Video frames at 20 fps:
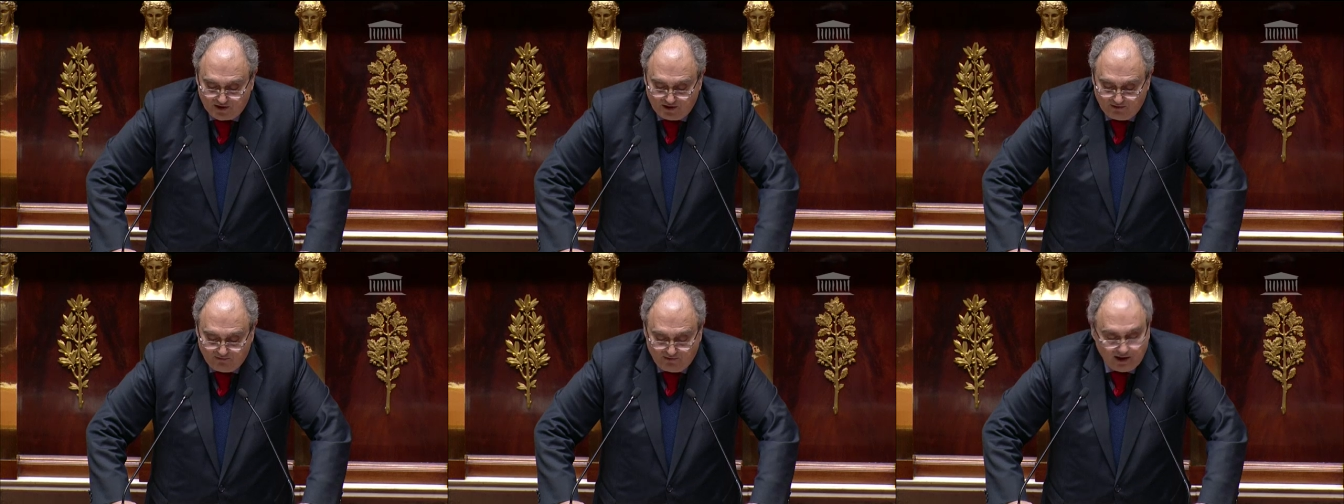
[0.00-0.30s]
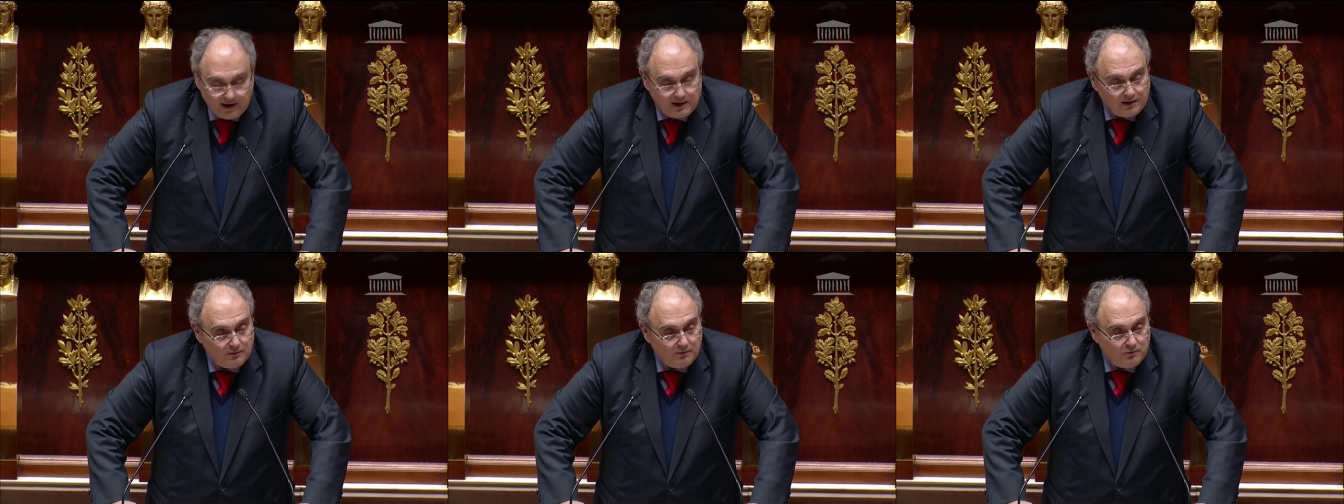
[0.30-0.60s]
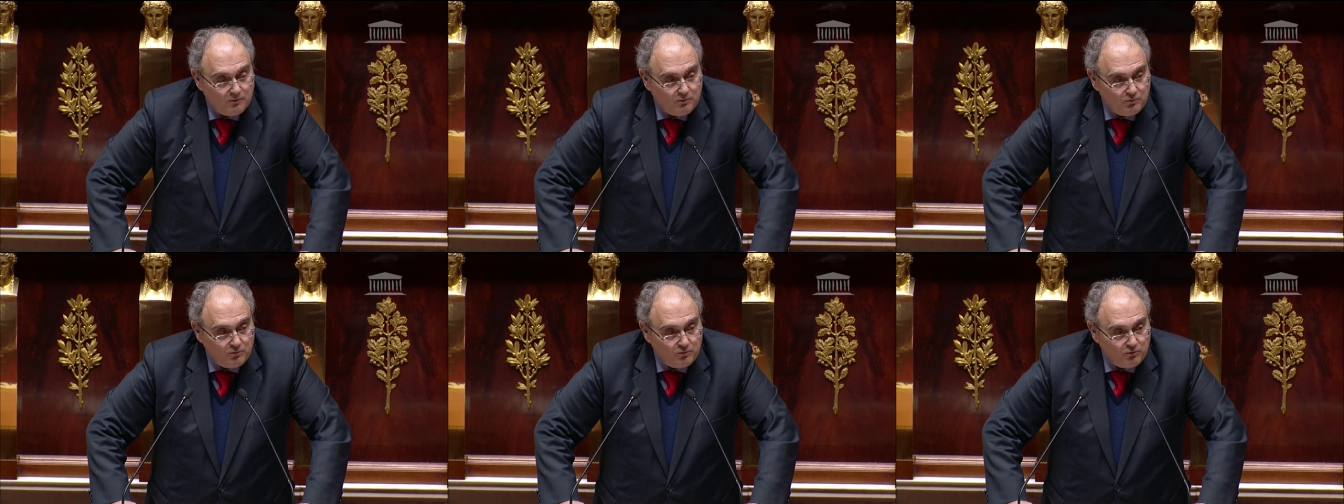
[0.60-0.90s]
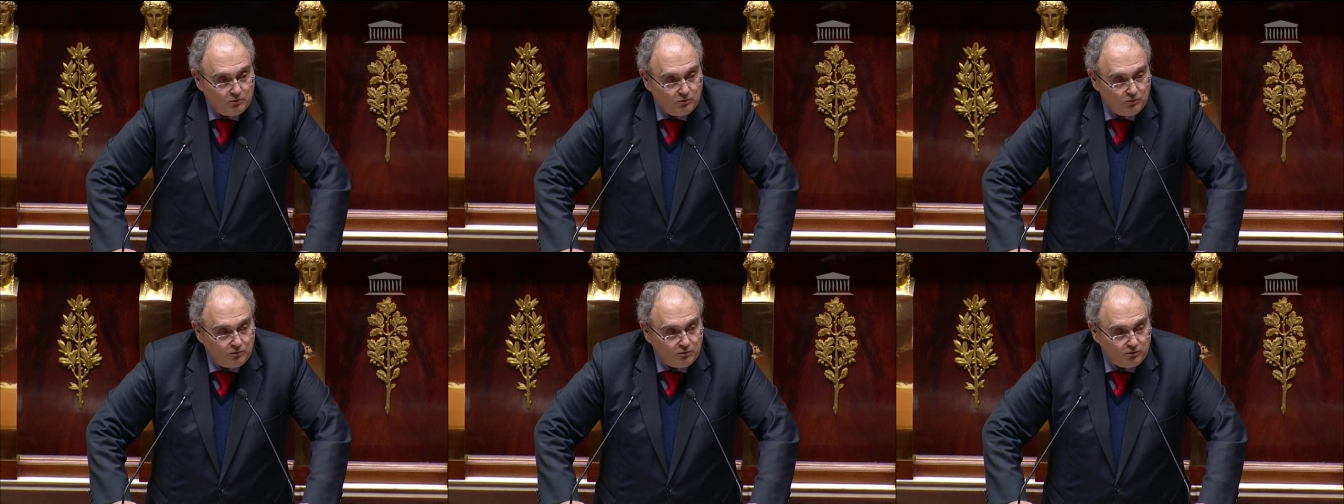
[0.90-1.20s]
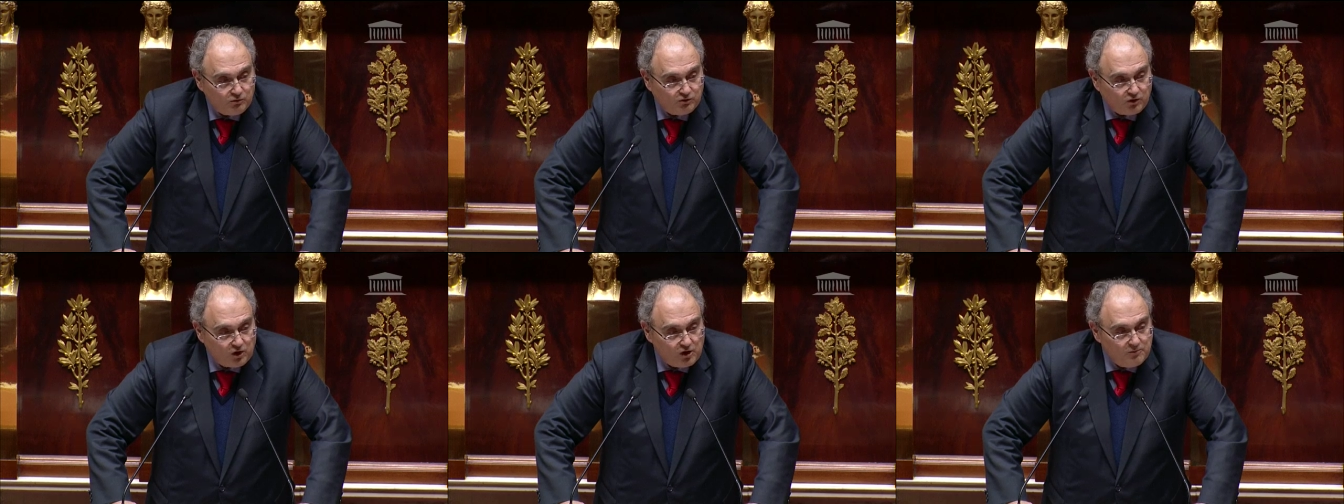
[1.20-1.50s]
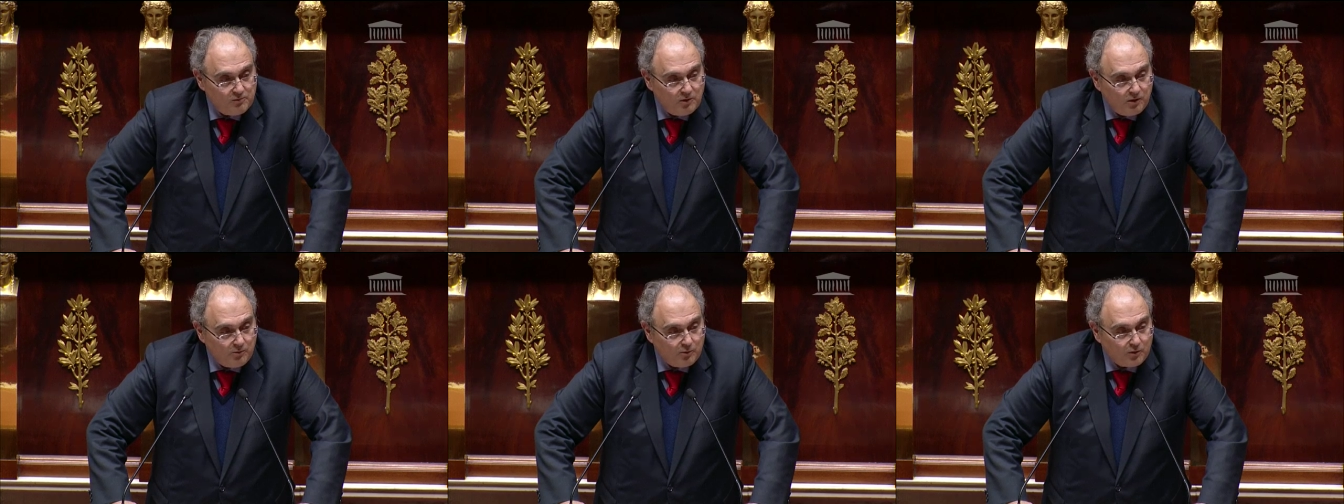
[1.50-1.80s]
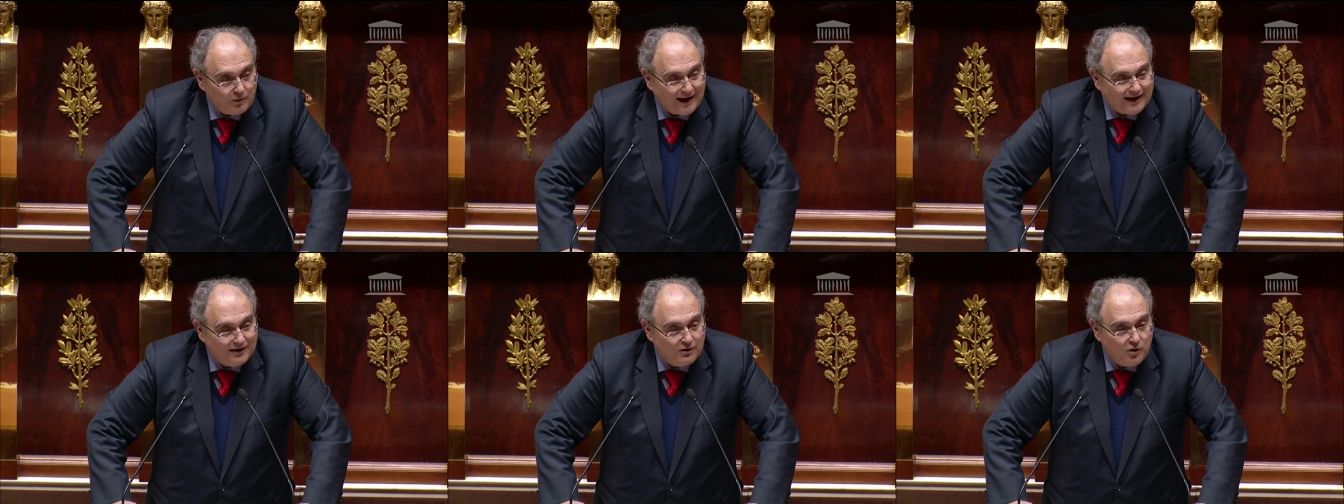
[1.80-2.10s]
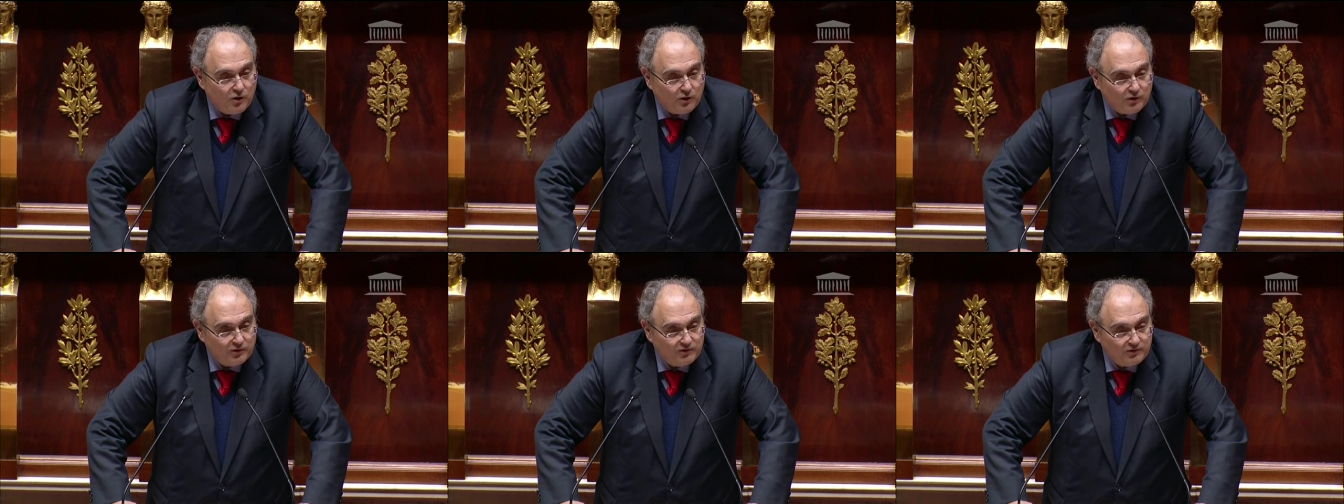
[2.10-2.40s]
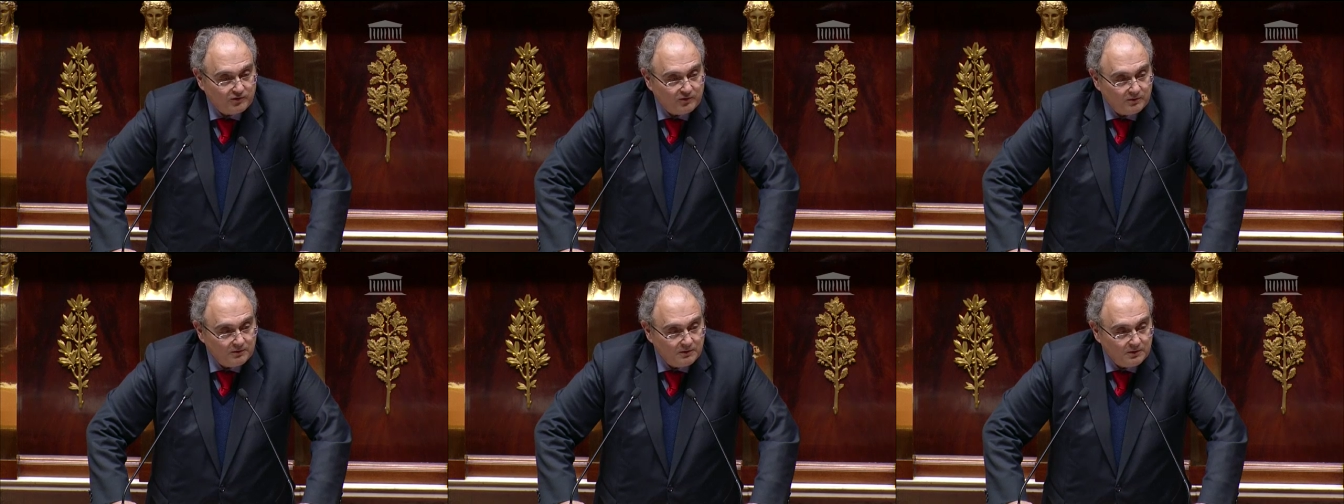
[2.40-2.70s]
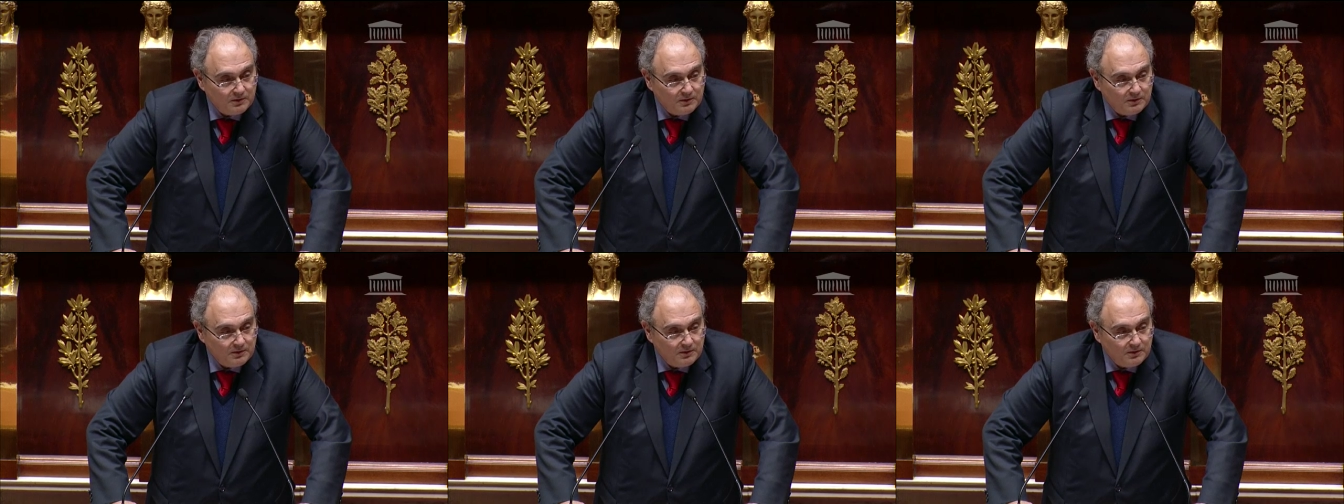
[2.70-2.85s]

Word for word: civil seulement pour la Corse.